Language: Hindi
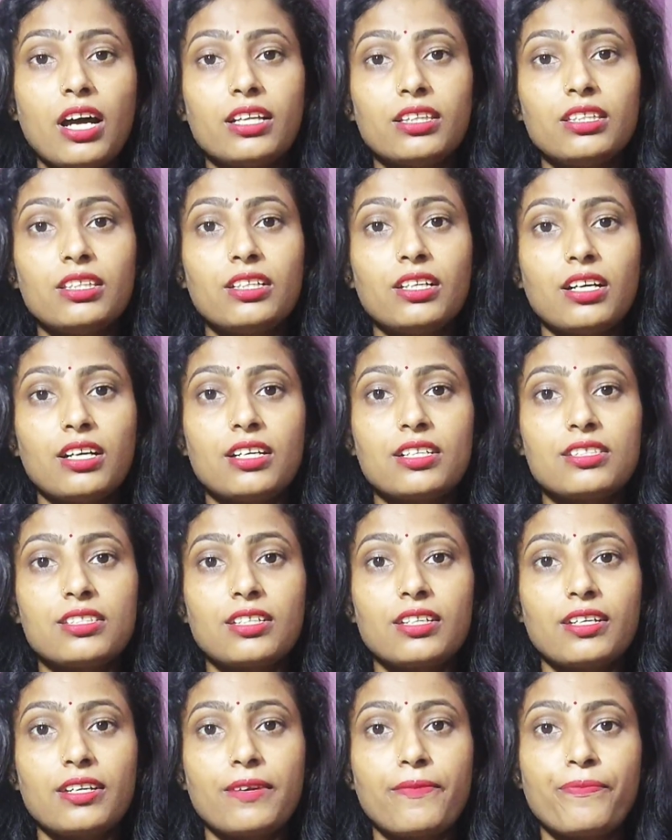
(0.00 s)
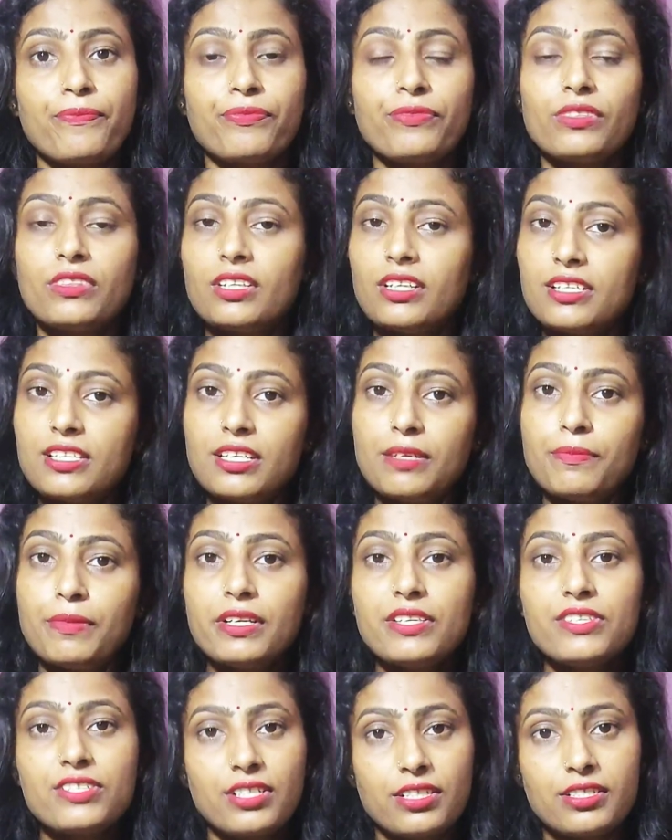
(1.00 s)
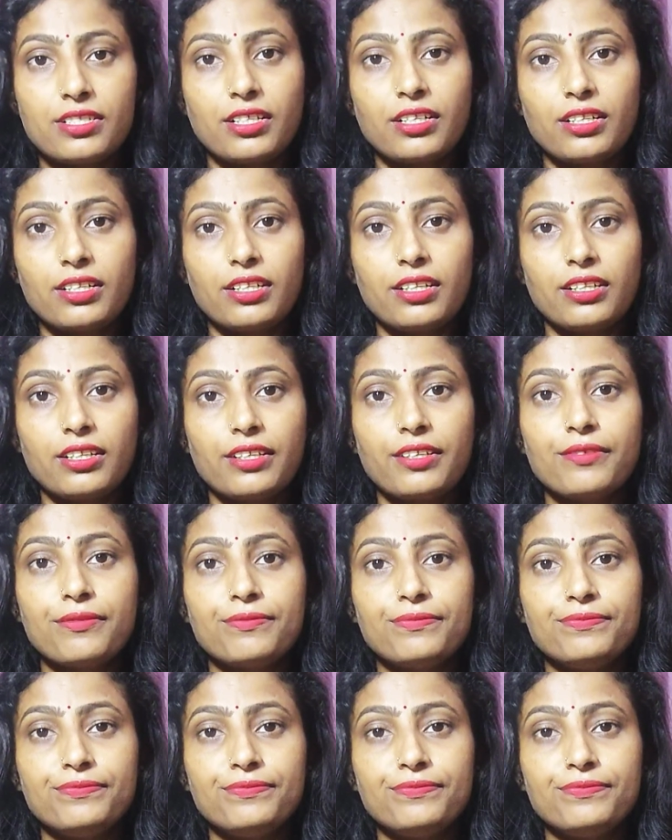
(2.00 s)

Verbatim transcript: आती कहाँ से है इसी पर चर्चा करेंगे